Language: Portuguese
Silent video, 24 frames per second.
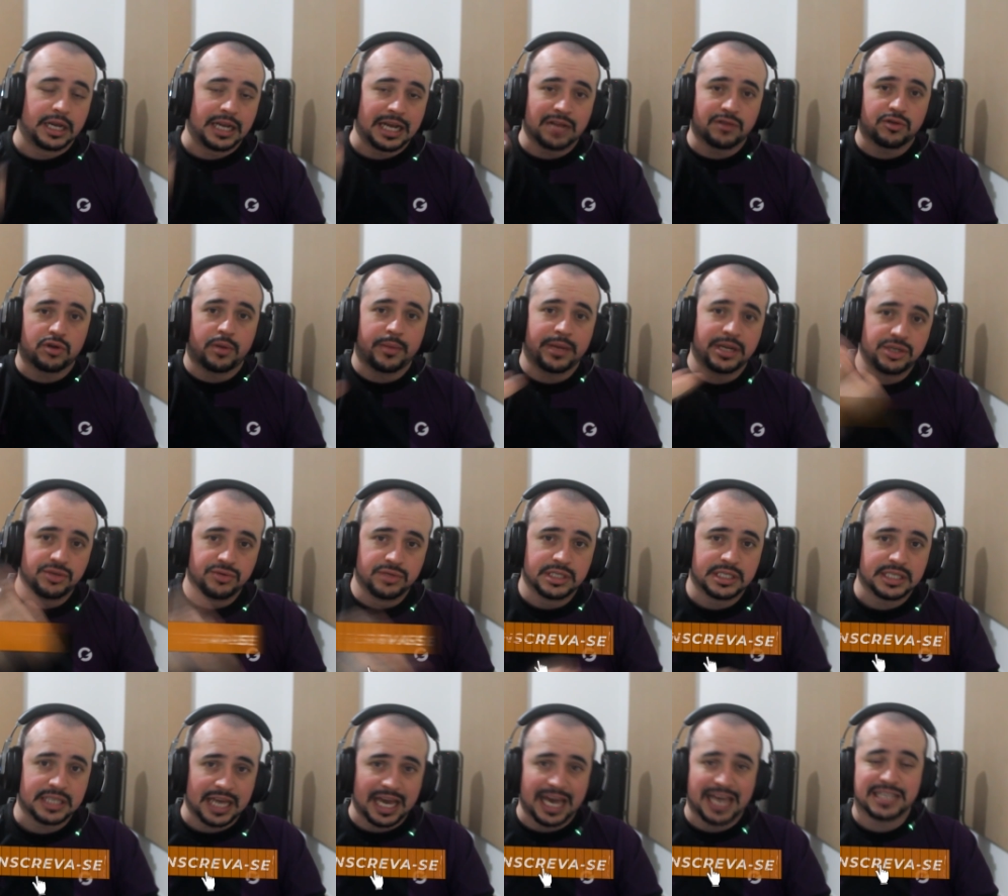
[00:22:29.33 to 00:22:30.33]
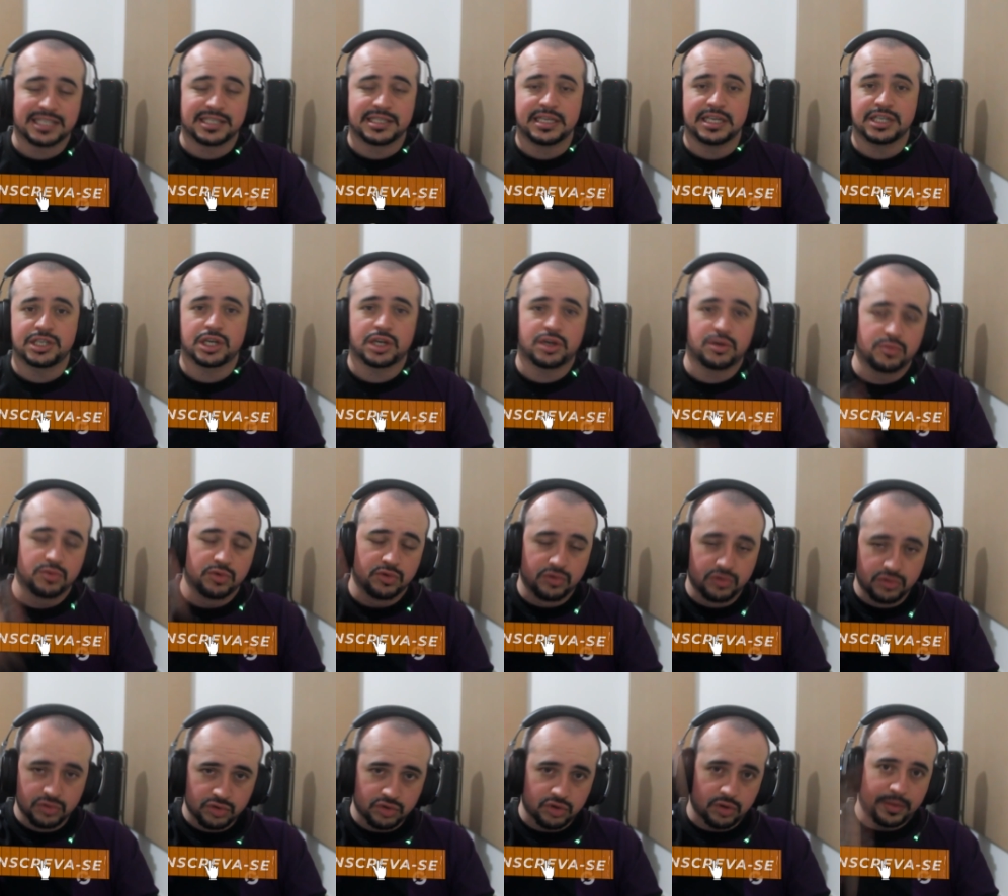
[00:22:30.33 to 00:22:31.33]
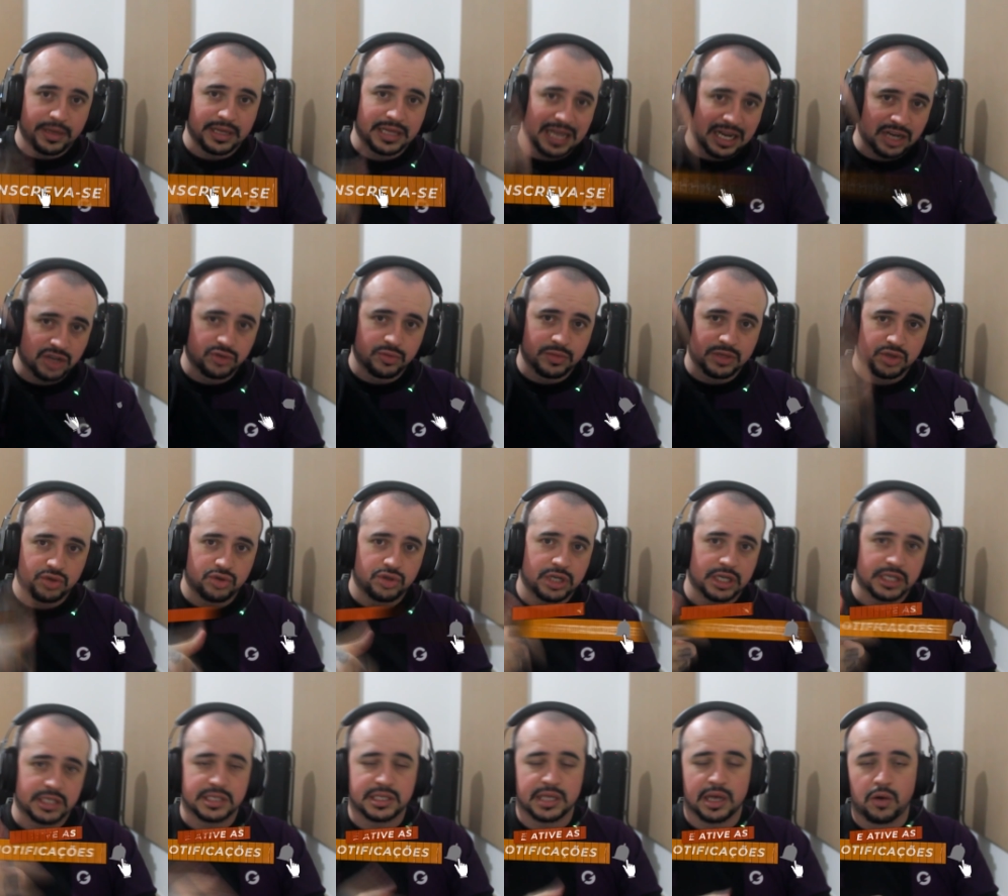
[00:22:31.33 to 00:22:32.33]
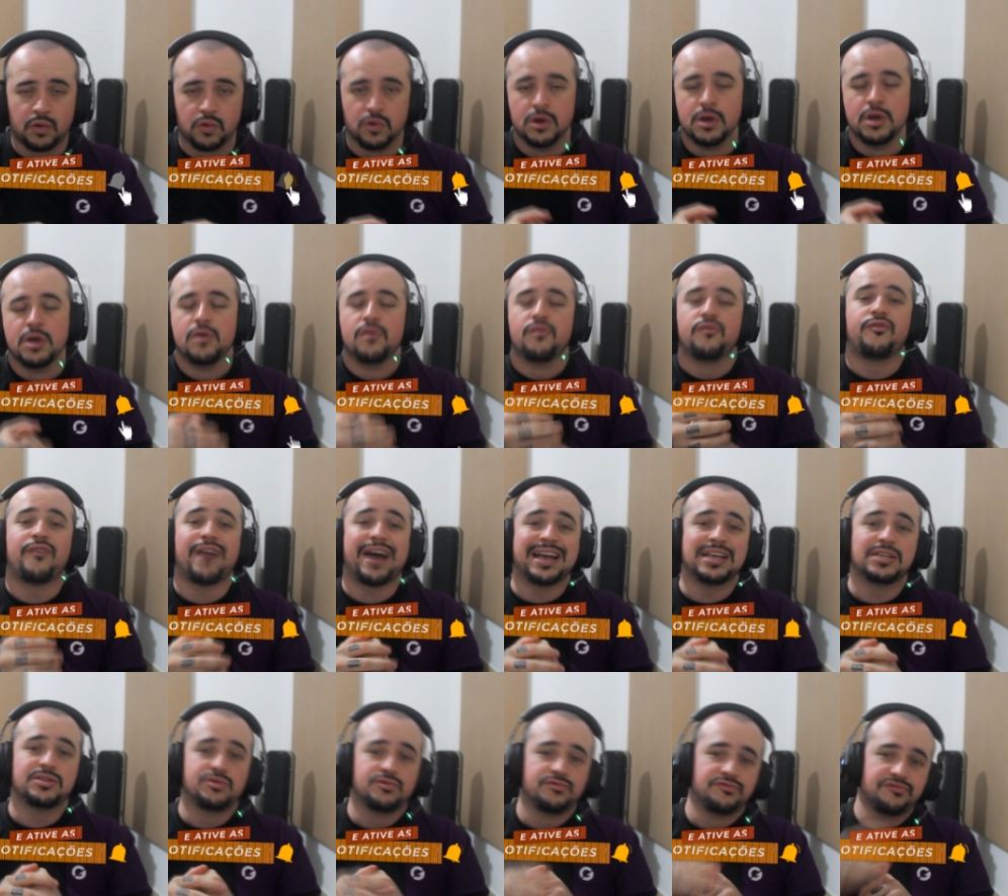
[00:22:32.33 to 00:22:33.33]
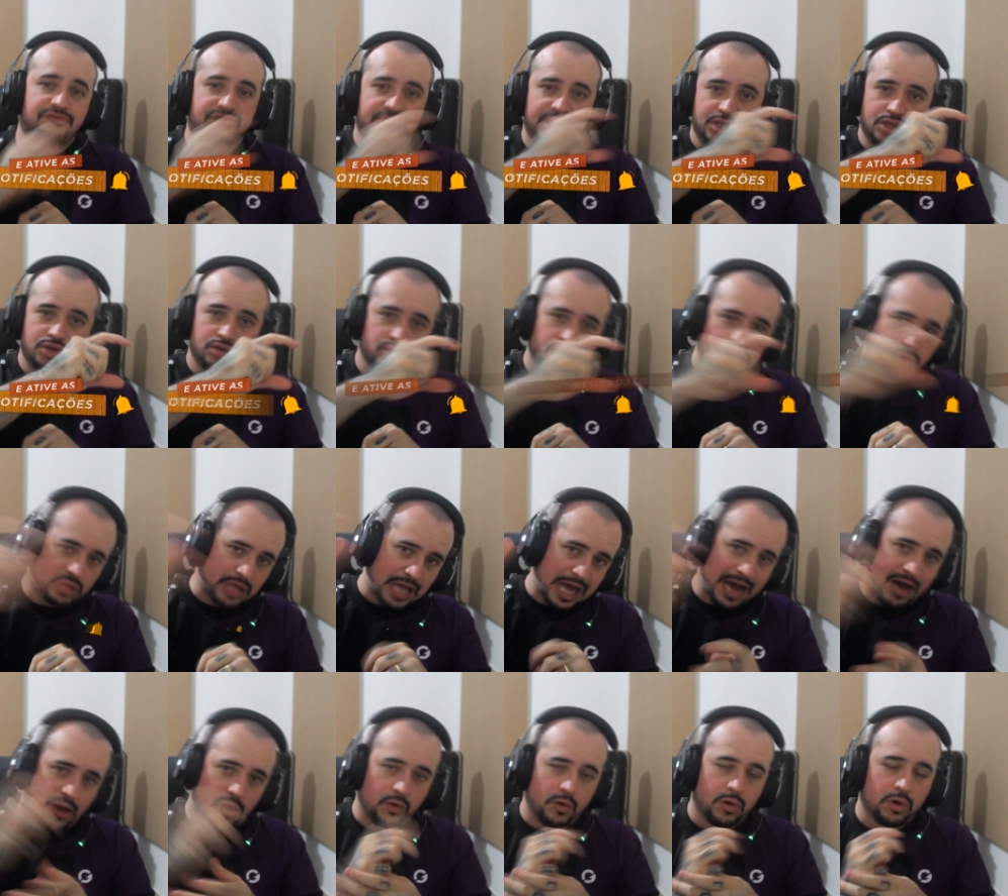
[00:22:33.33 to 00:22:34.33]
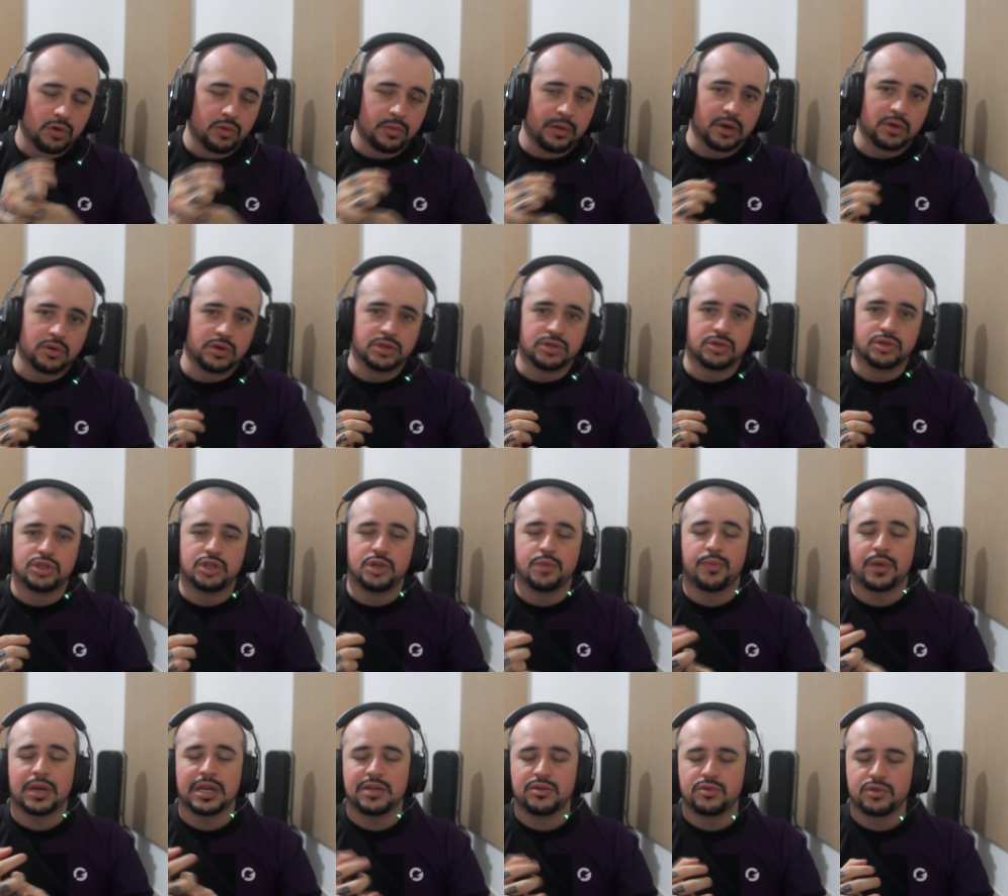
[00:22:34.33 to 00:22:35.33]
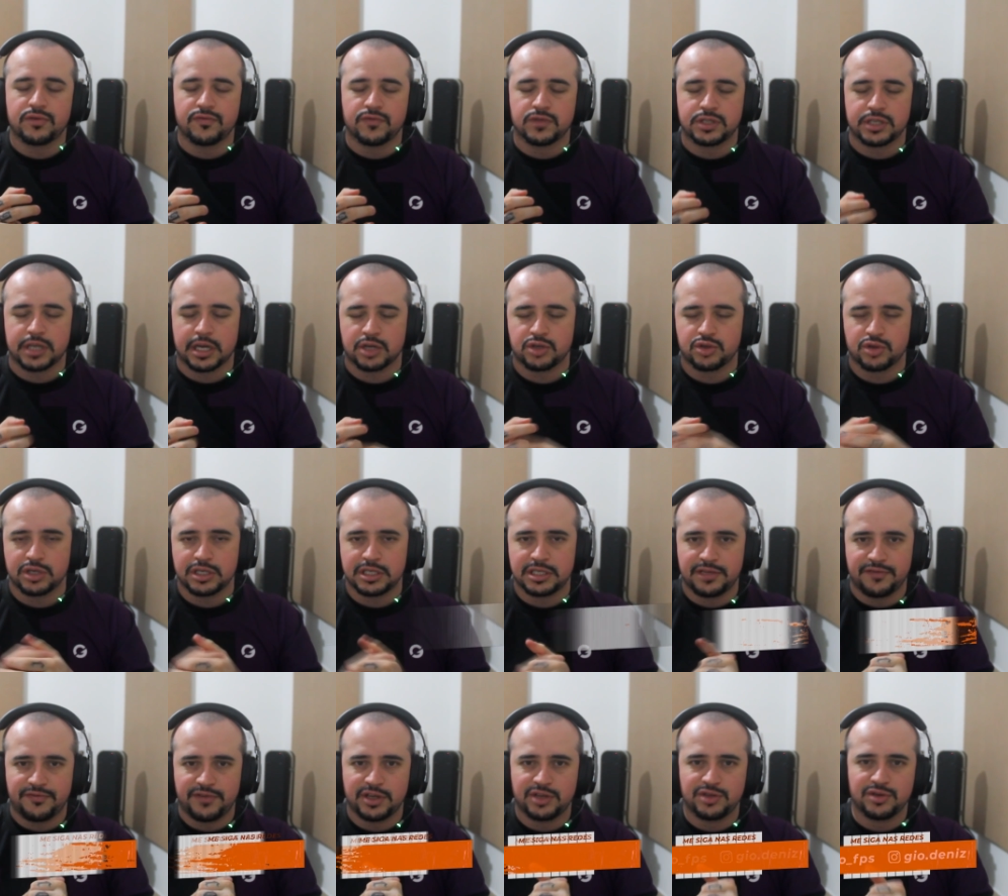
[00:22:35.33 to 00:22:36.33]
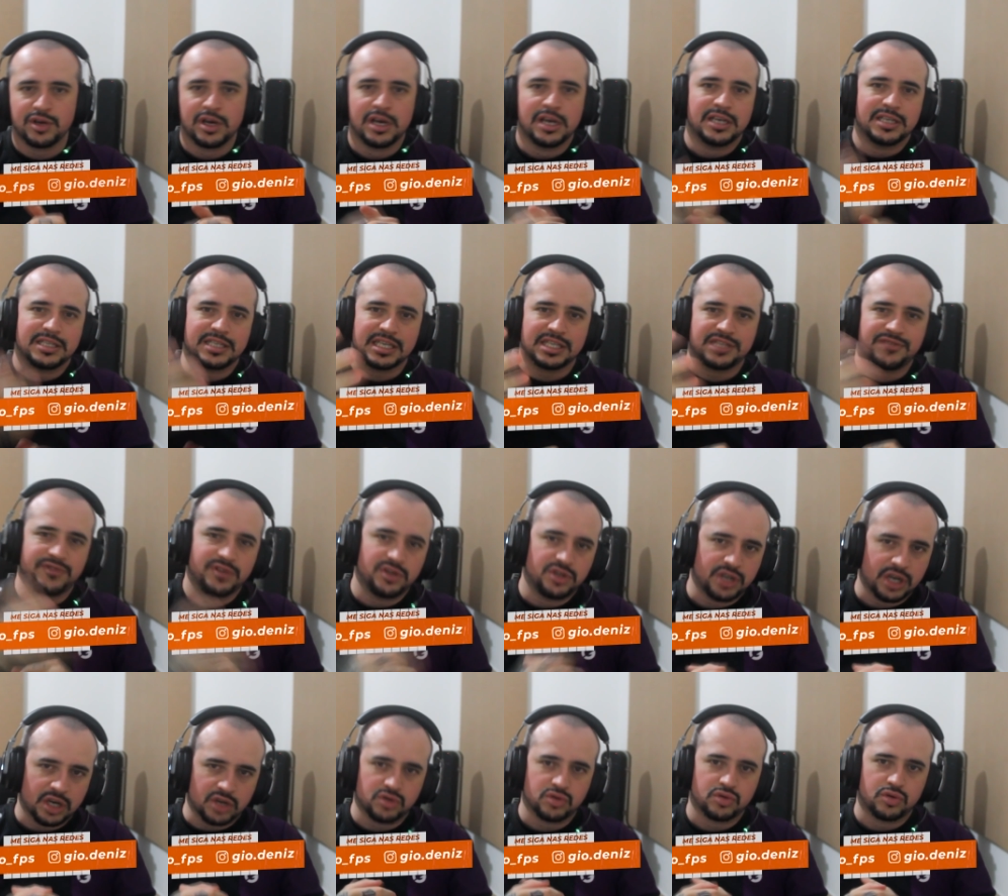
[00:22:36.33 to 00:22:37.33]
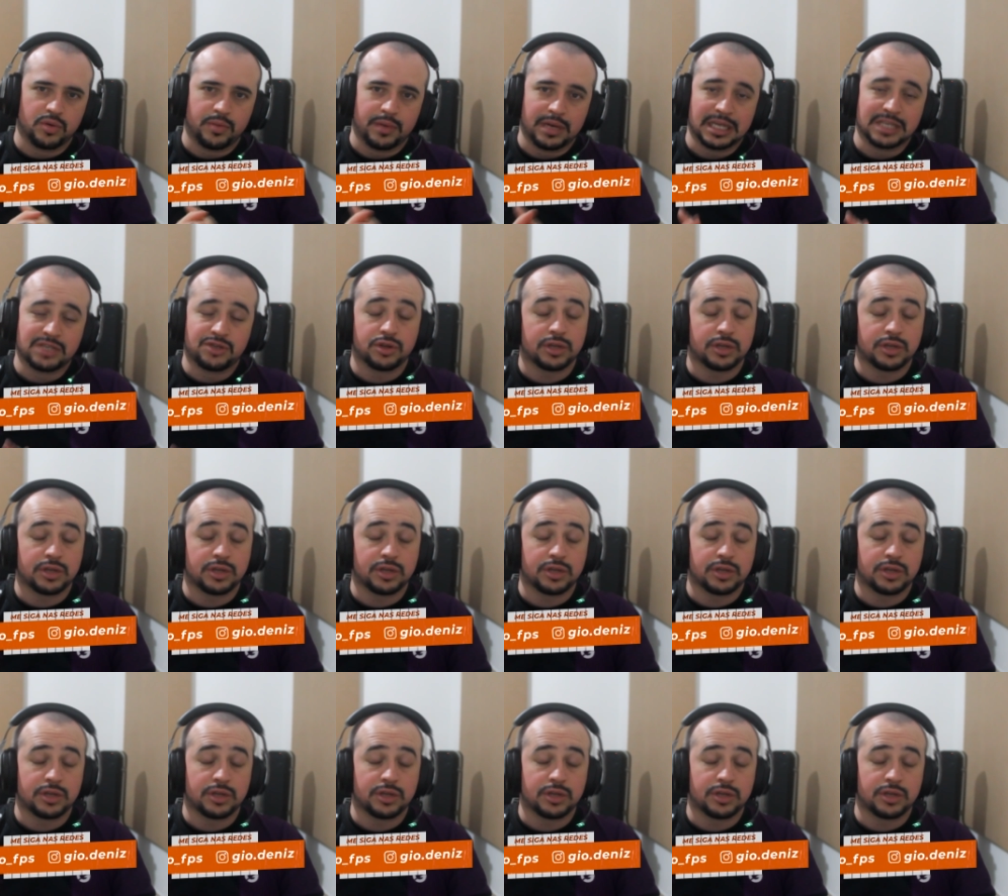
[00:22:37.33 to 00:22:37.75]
E naturalmente não esquece, deixa aqui no, nos comentários uma sugestão, faz um vídeo tal ou alguma coisa do tipo além do que você achou desse vídeo, se esse vídeo te ajudou, beleza?